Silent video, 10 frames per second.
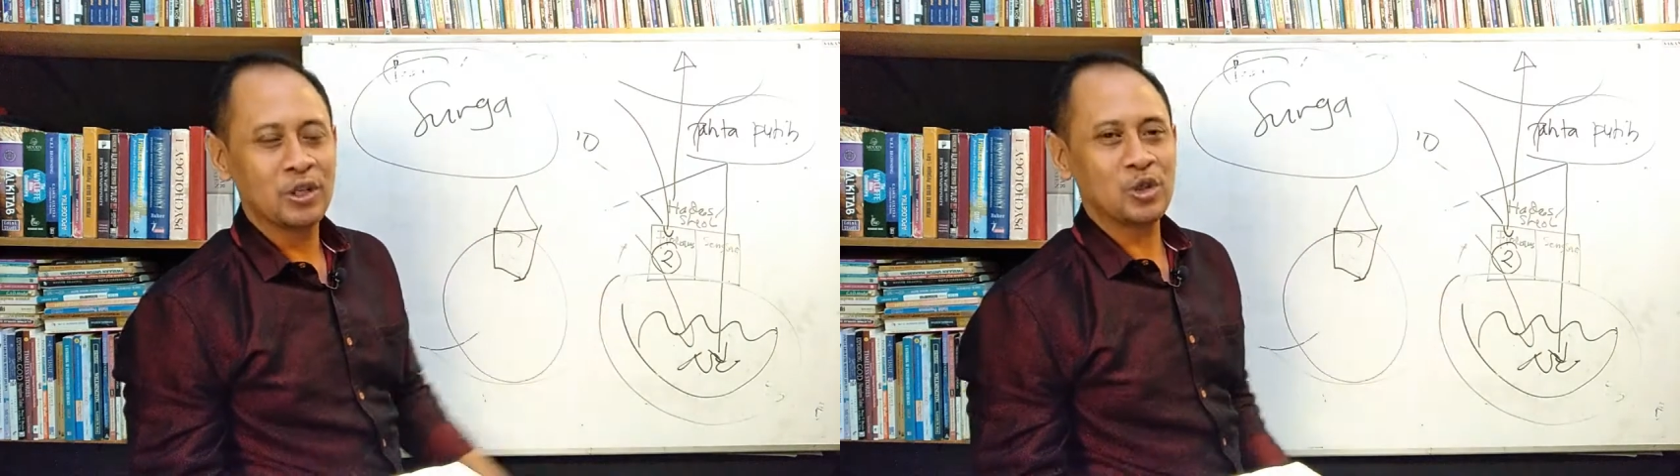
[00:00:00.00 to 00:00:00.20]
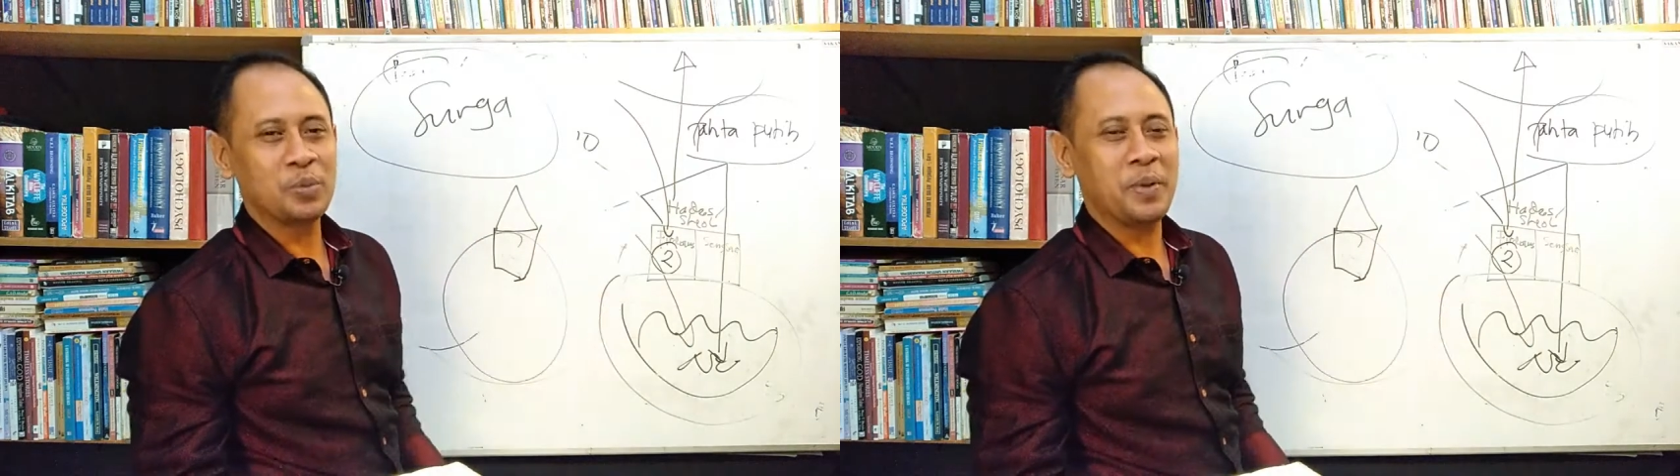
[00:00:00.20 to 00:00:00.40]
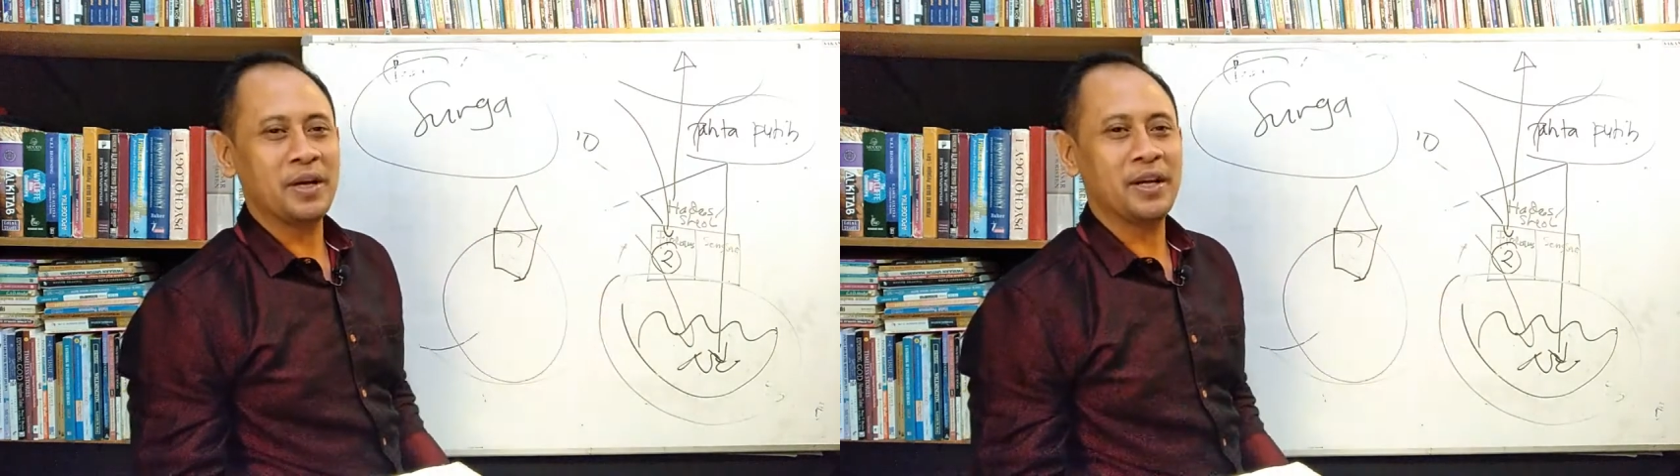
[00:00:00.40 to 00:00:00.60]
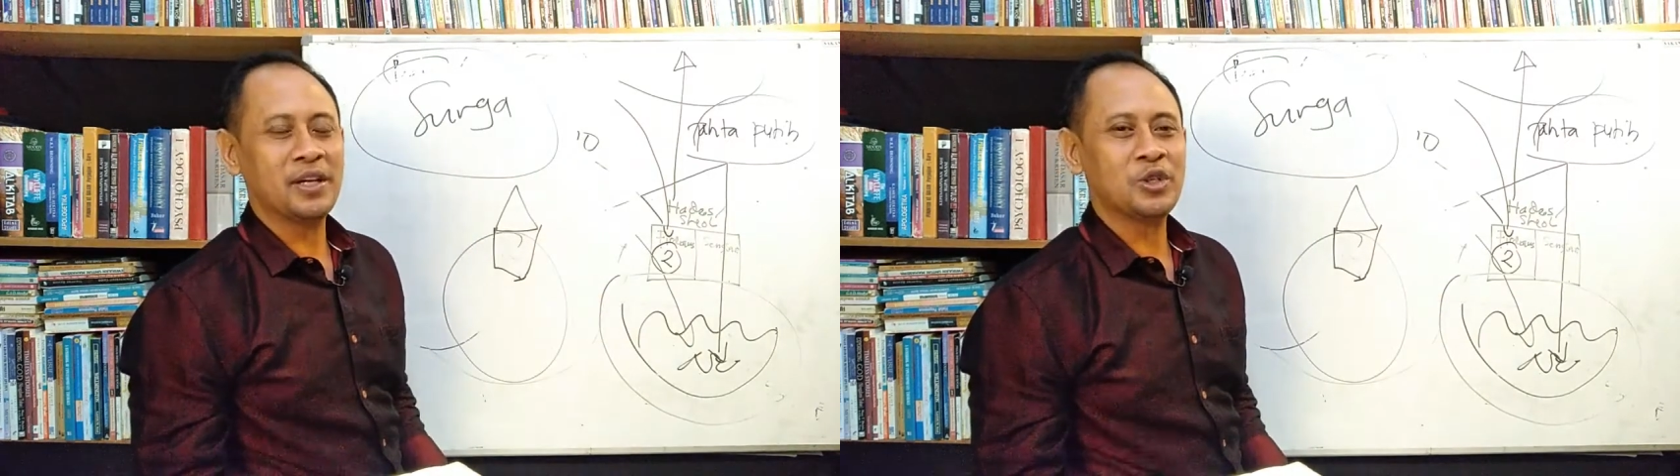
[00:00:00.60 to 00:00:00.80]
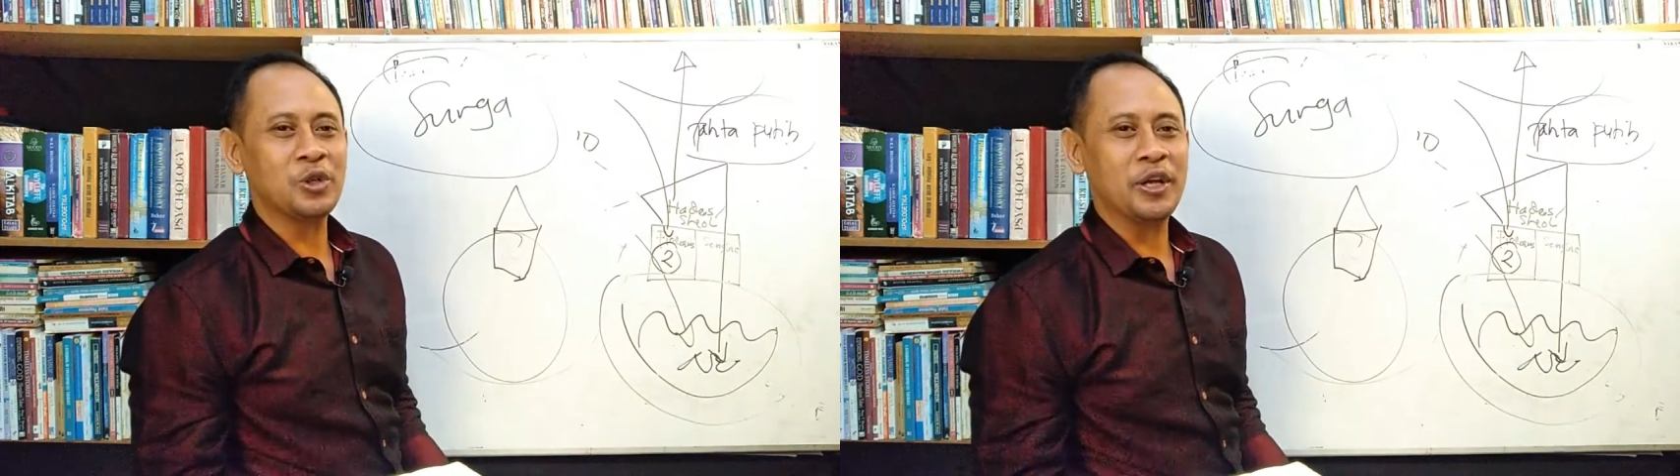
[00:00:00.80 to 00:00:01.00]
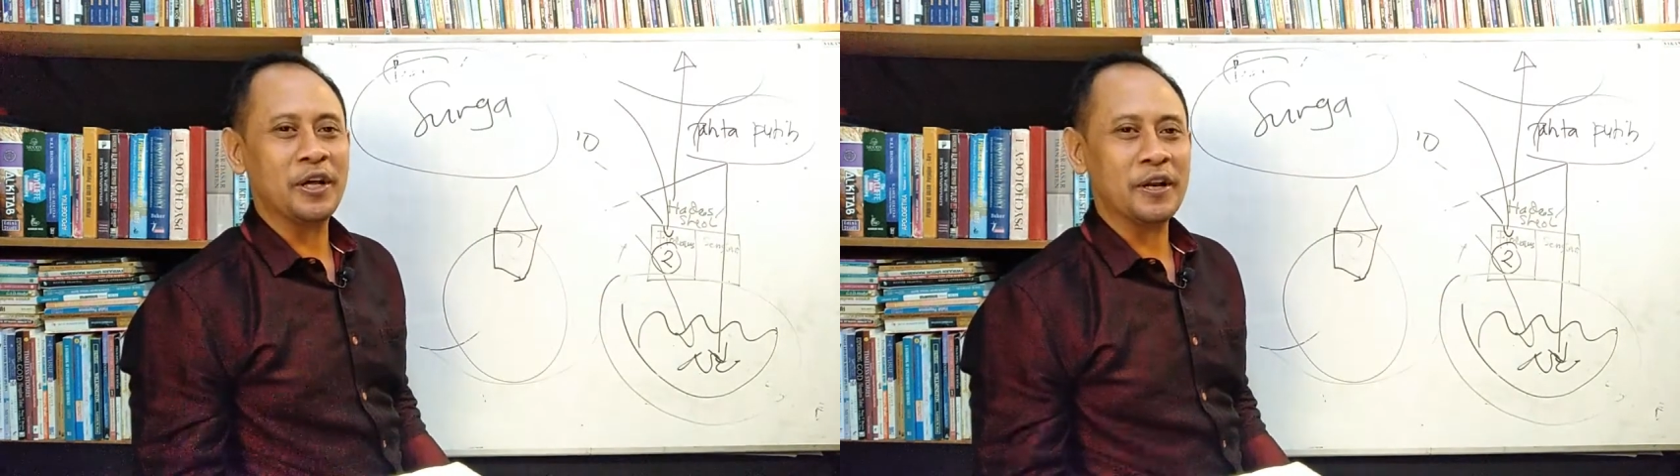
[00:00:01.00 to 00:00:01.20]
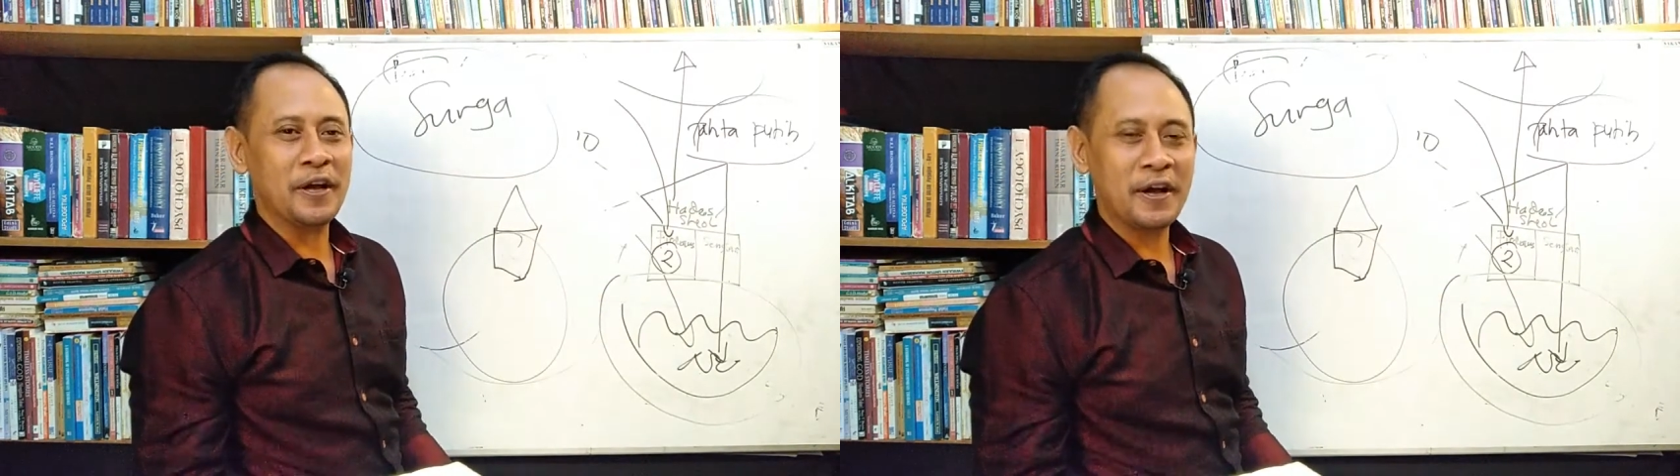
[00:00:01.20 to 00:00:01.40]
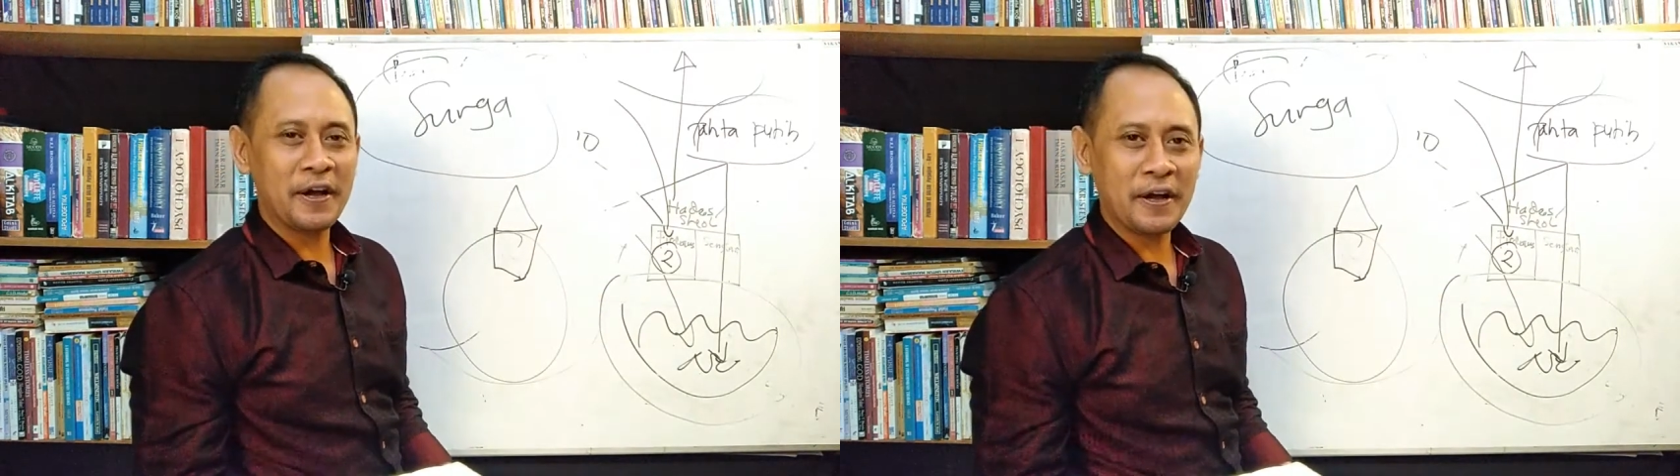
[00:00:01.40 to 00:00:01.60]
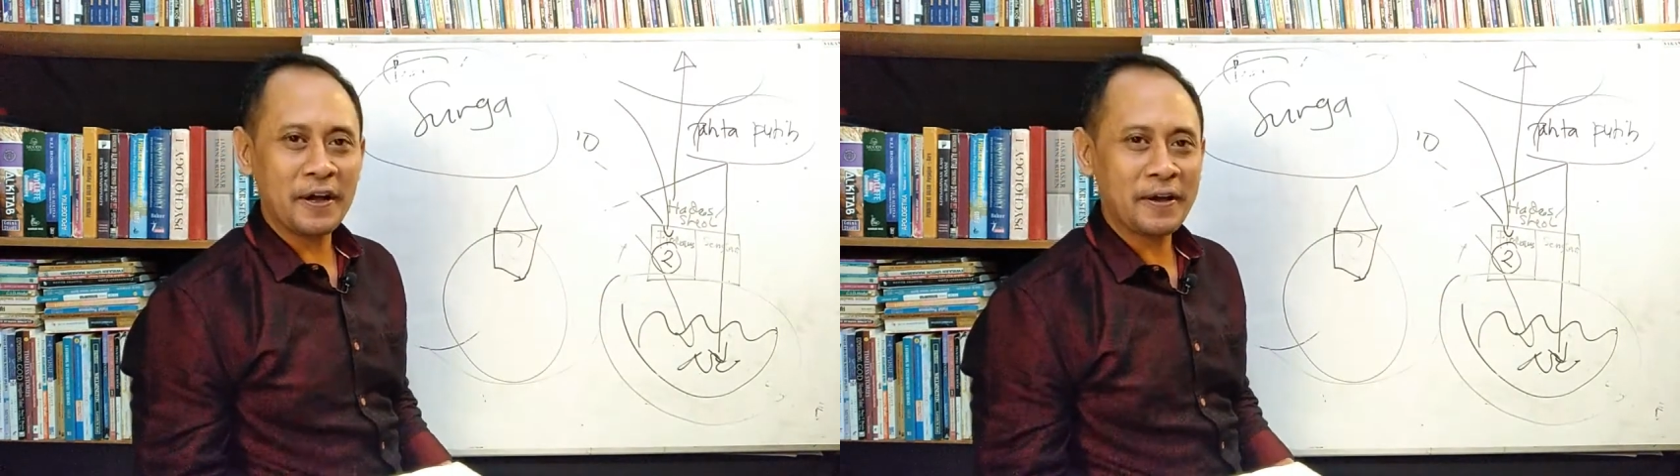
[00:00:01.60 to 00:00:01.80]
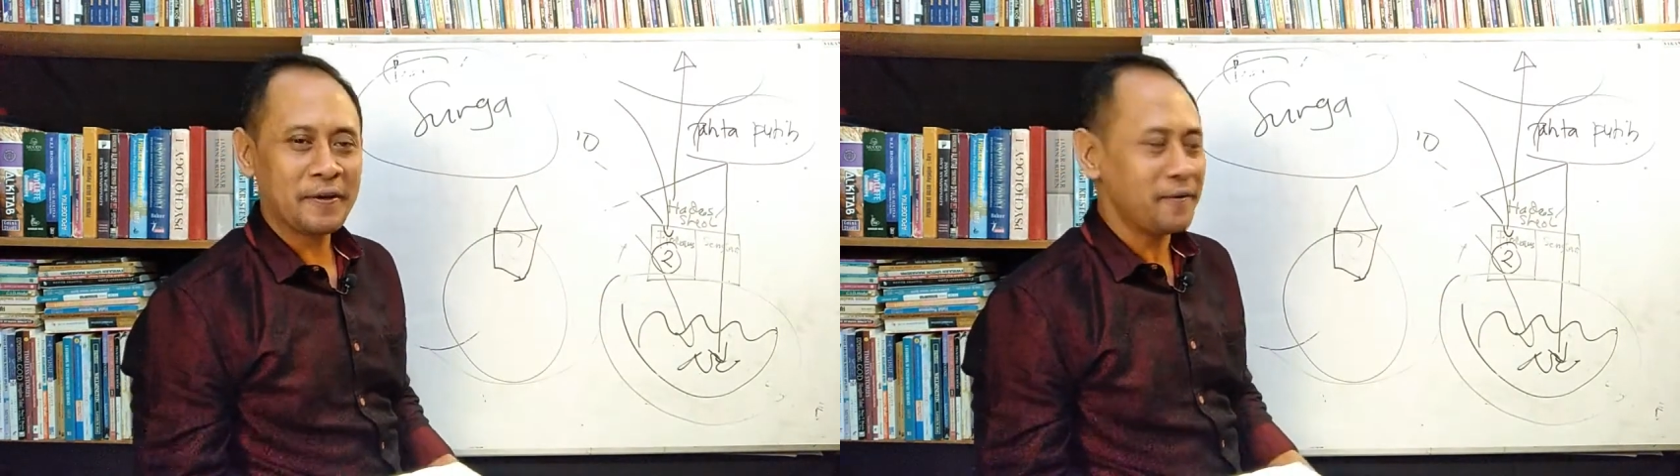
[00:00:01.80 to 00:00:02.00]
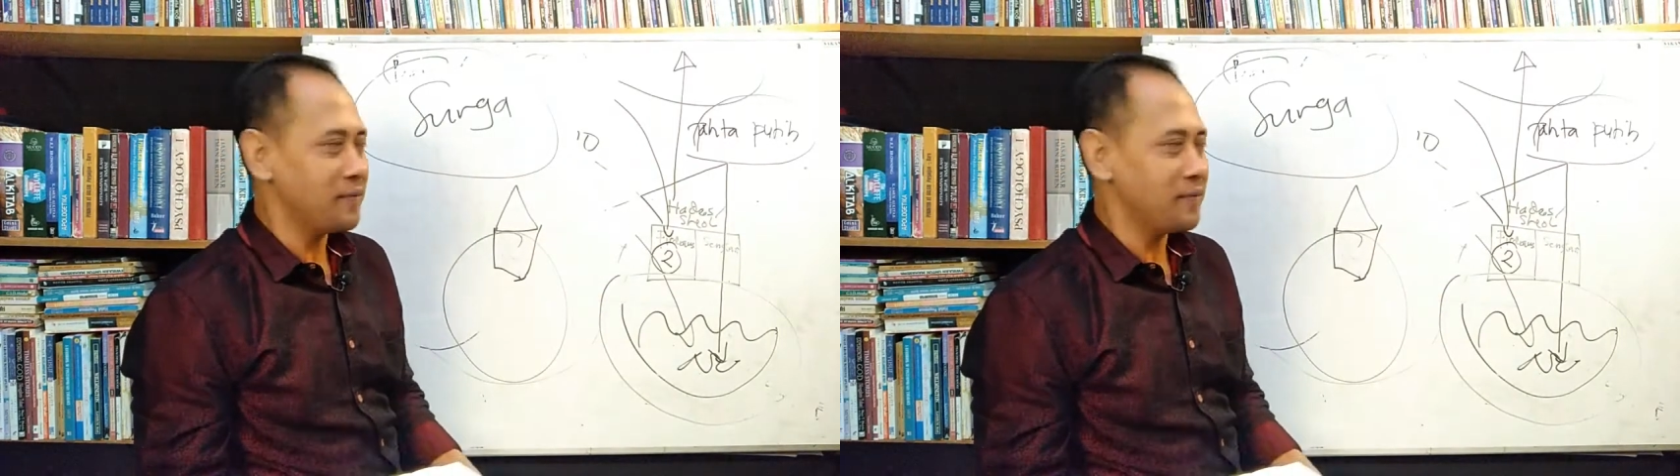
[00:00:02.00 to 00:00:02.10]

supaya saudara